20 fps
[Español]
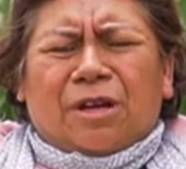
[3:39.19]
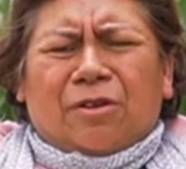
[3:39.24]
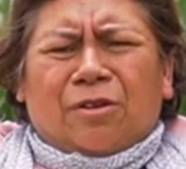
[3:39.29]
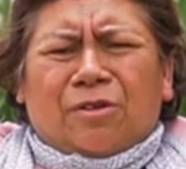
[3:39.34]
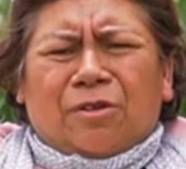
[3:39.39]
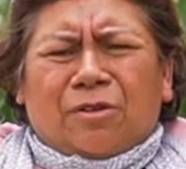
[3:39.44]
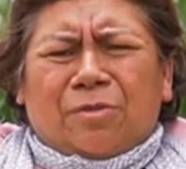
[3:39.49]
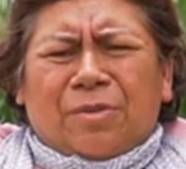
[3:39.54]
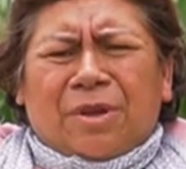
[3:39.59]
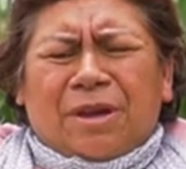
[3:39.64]

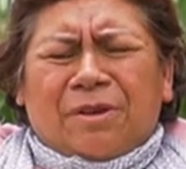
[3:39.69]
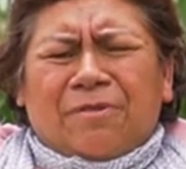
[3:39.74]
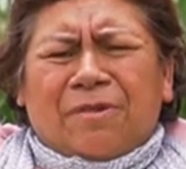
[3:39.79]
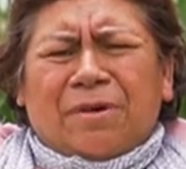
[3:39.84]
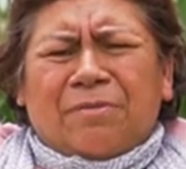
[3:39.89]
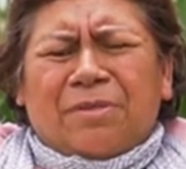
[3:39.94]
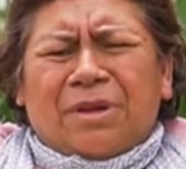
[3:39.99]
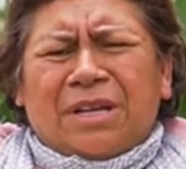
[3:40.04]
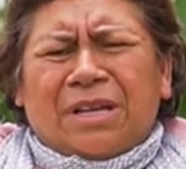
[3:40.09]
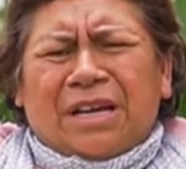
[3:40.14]
economía
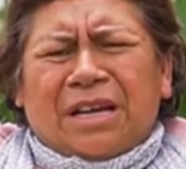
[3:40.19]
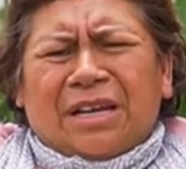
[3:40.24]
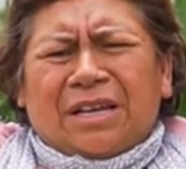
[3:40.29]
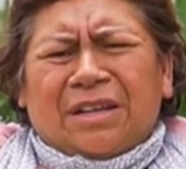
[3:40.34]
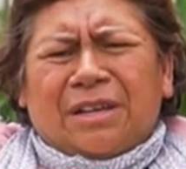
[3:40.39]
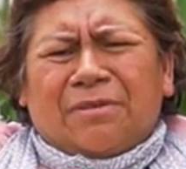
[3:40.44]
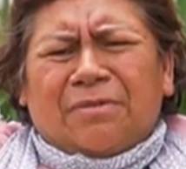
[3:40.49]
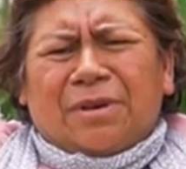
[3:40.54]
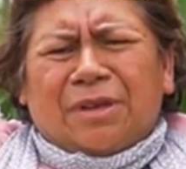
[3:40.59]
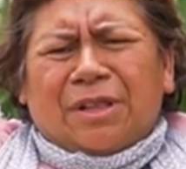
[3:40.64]

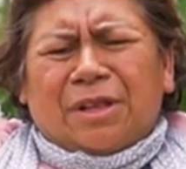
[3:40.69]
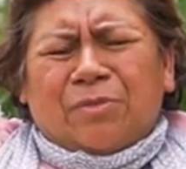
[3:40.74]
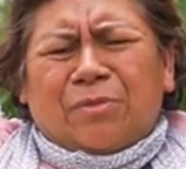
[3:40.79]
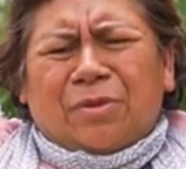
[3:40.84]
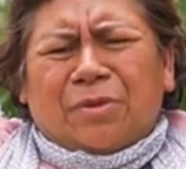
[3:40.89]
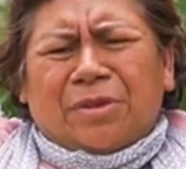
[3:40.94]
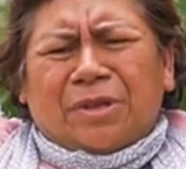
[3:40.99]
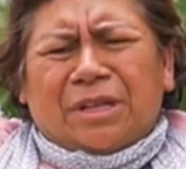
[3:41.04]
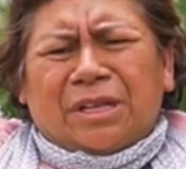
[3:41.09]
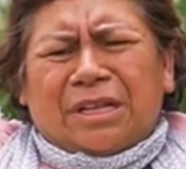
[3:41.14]
familiar y van a
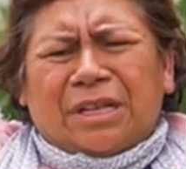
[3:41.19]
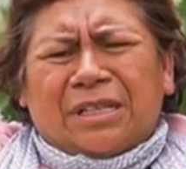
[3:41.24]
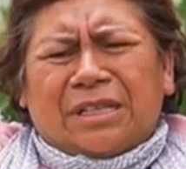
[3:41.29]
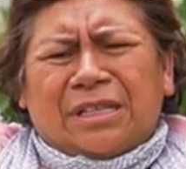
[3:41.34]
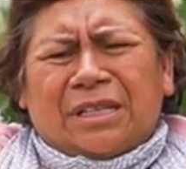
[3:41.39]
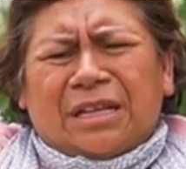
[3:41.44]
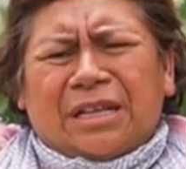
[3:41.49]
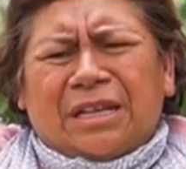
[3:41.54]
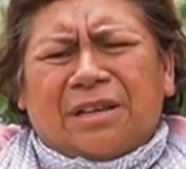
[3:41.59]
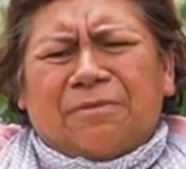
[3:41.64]
poder
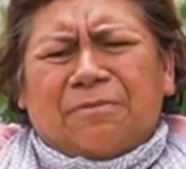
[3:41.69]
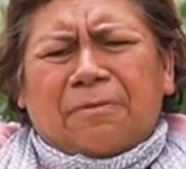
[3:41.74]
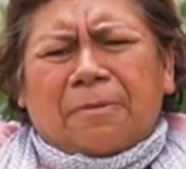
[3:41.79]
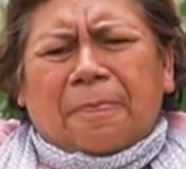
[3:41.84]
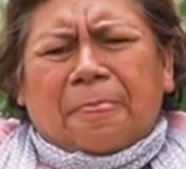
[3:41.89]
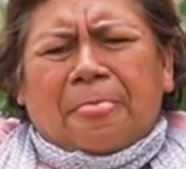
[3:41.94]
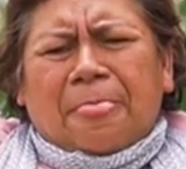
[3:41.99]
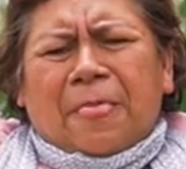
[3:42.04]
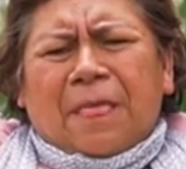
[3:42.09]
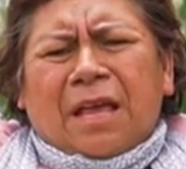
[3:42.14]
este,
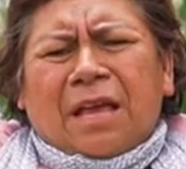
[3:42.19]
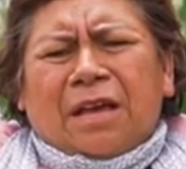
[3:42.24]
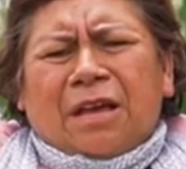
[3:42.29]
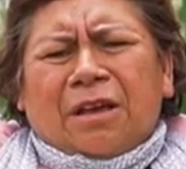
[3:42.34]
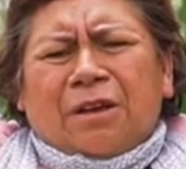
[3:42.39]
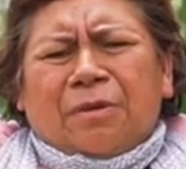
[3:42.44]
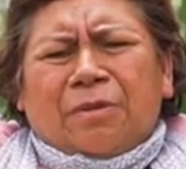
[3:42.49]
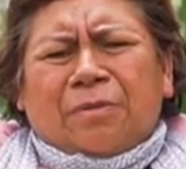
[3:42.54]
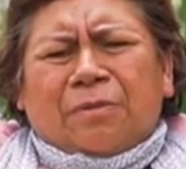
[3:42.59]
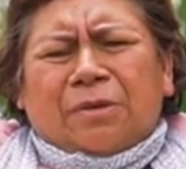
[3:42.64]

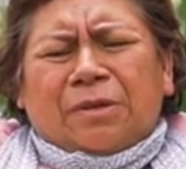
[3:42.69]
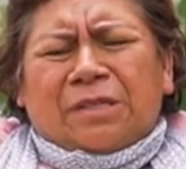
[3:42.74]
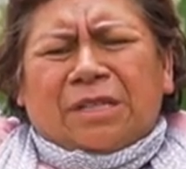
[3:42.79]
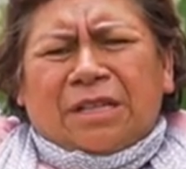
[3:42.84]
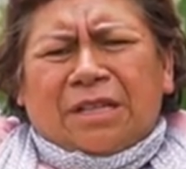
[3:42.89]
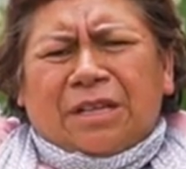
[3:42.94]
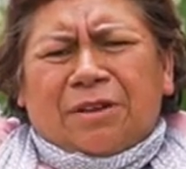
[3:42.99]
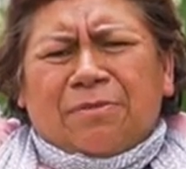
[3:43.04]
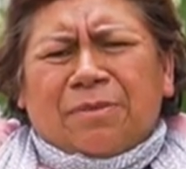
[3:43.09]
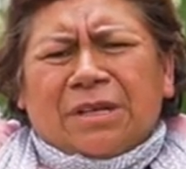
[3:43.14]
pues
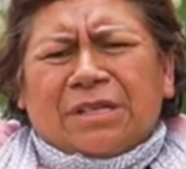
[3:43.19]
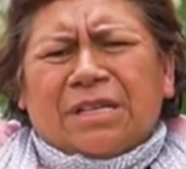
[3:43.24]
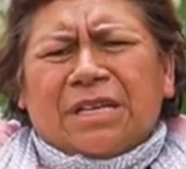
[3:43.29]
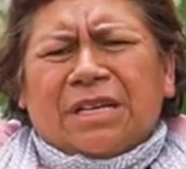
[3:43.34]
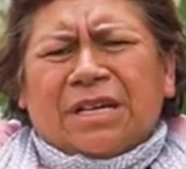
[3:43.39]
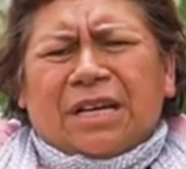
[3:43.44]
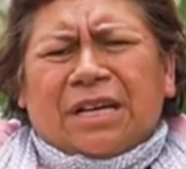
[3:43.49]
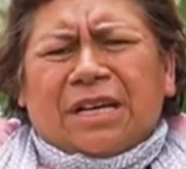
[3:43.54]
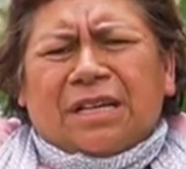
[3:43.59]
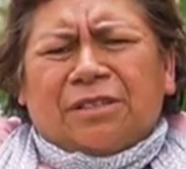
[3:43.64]
tener más
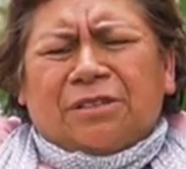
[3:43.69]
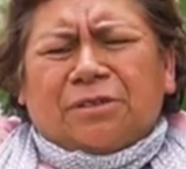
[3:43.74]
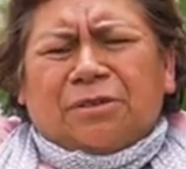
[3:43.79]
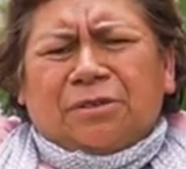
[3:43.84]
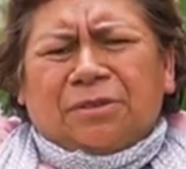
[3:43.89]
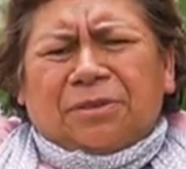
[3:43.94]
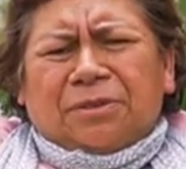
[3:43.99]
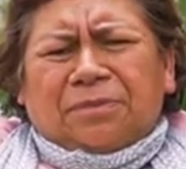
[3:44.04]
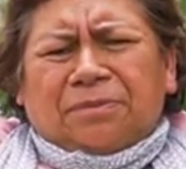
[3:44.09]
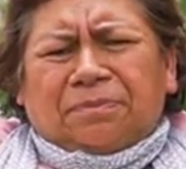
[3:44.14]

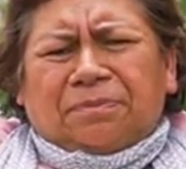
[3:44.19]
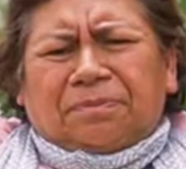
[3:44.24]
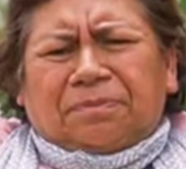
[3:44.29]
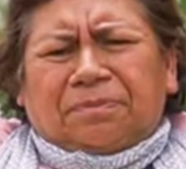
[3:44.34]
ingresos.